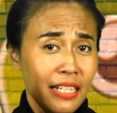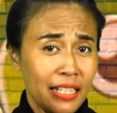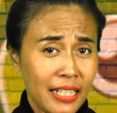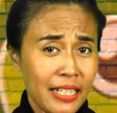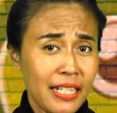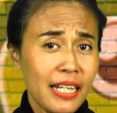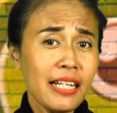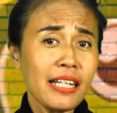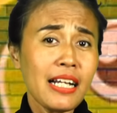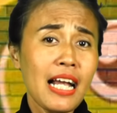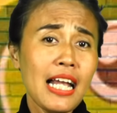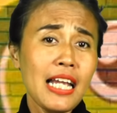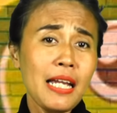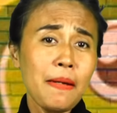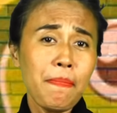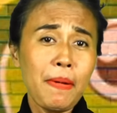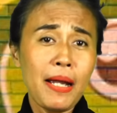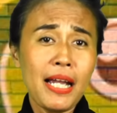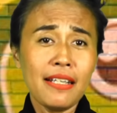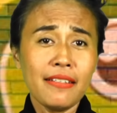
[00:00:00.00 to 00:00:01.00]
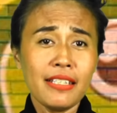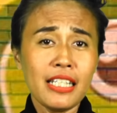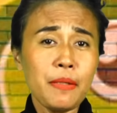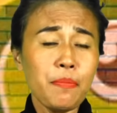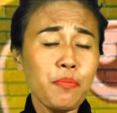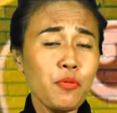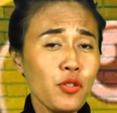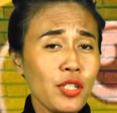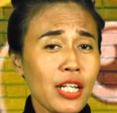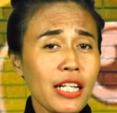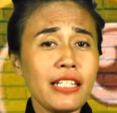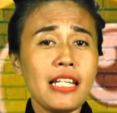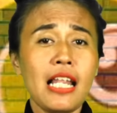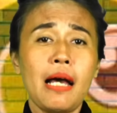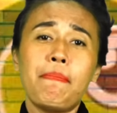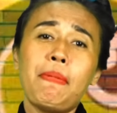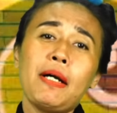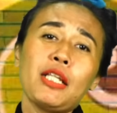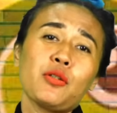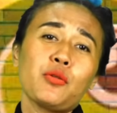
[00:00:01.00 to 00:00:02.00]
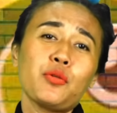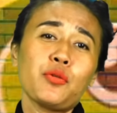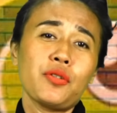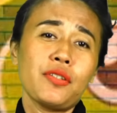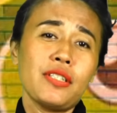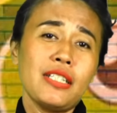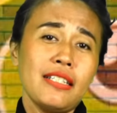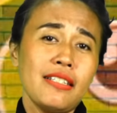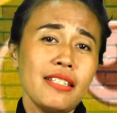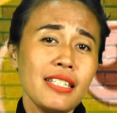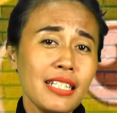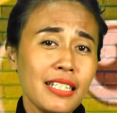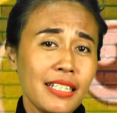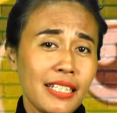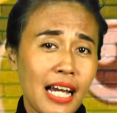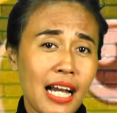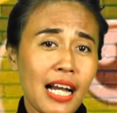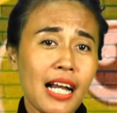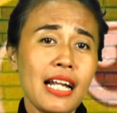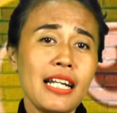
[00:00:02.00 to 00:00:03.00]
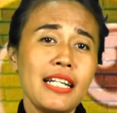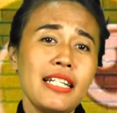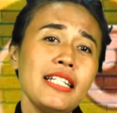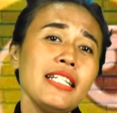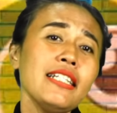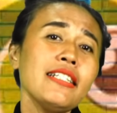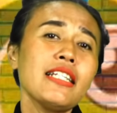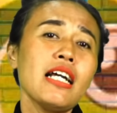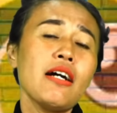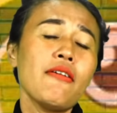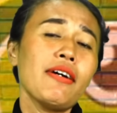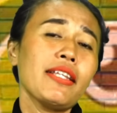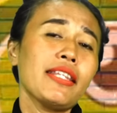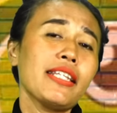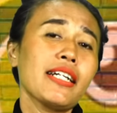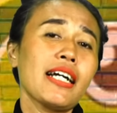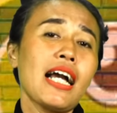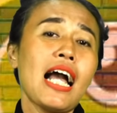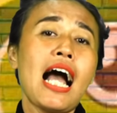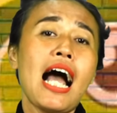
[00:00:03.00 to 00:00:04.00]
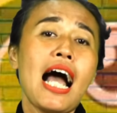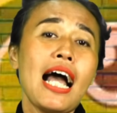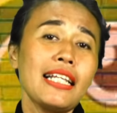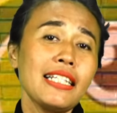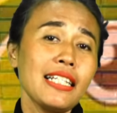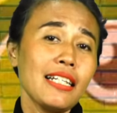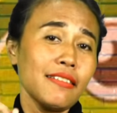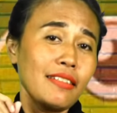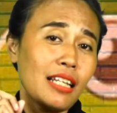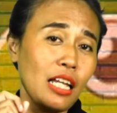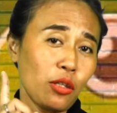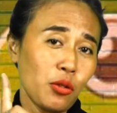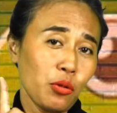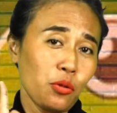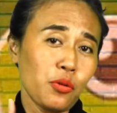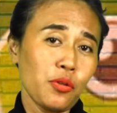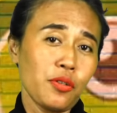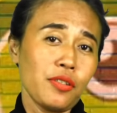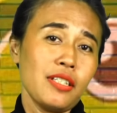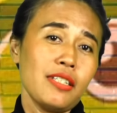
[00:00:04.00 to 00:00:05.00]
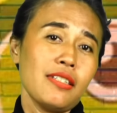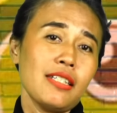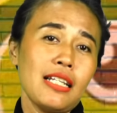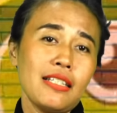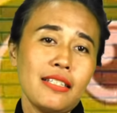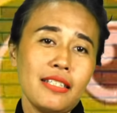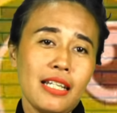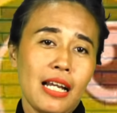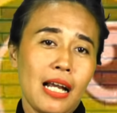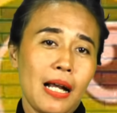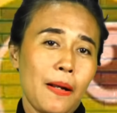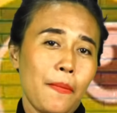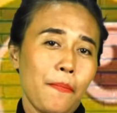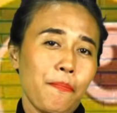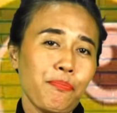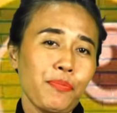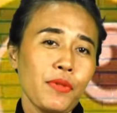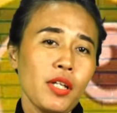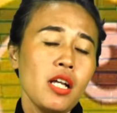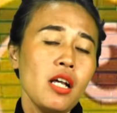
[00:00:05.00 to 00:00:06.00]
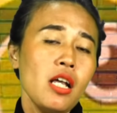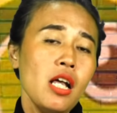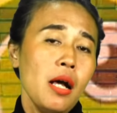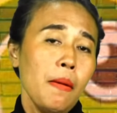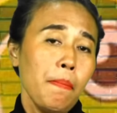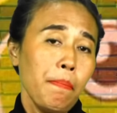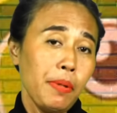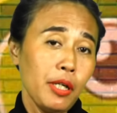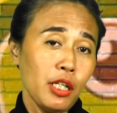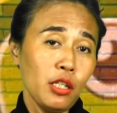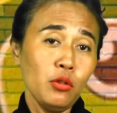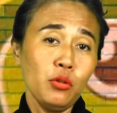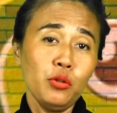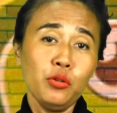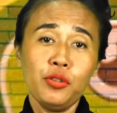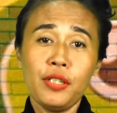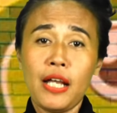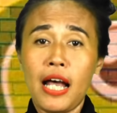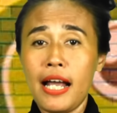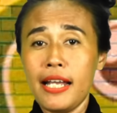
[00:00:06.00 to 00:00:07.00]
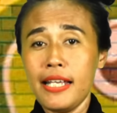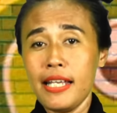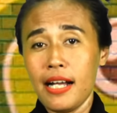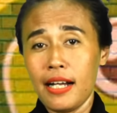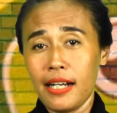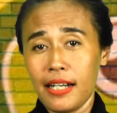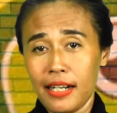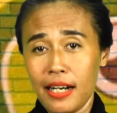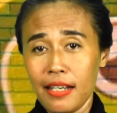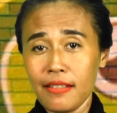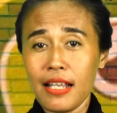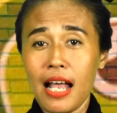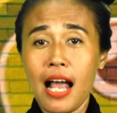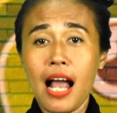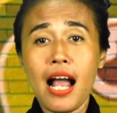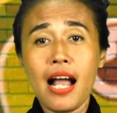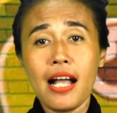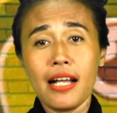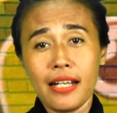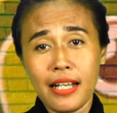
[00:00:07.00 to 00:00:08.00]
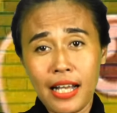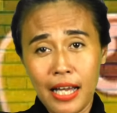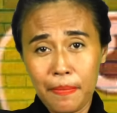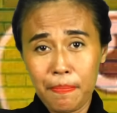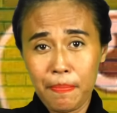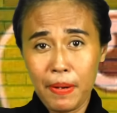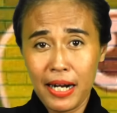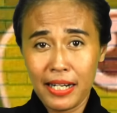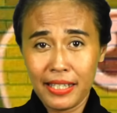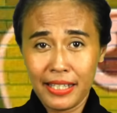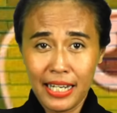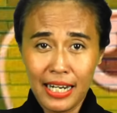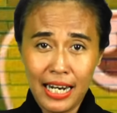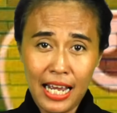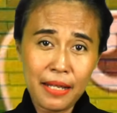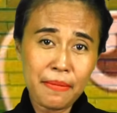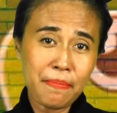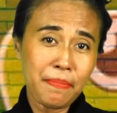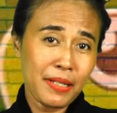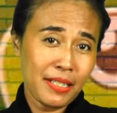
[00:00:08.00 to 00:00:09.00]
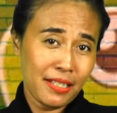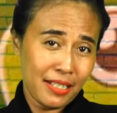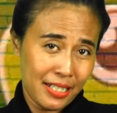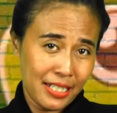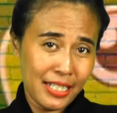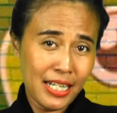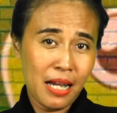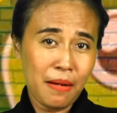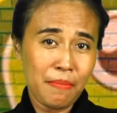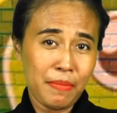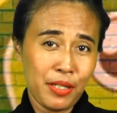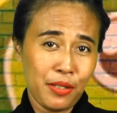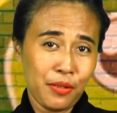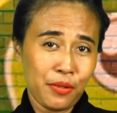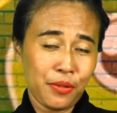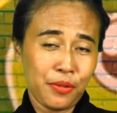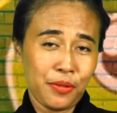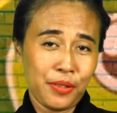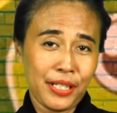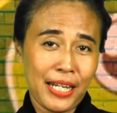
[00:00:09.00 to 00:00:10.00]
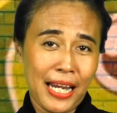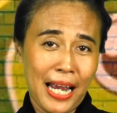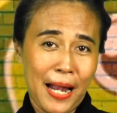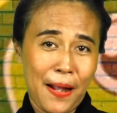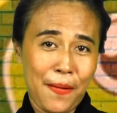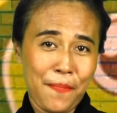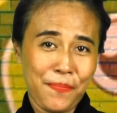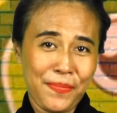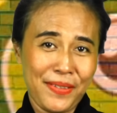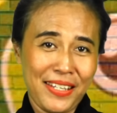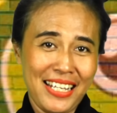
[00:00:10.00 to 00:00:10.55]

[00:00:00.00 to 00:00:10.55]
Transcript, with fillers: Di DKI PSI punya 8 kursi, sedangkan di Jawa Tengah hanya satu kursi saja. Perlu usaha yang keras agar partai lain bersedia mendukungnya.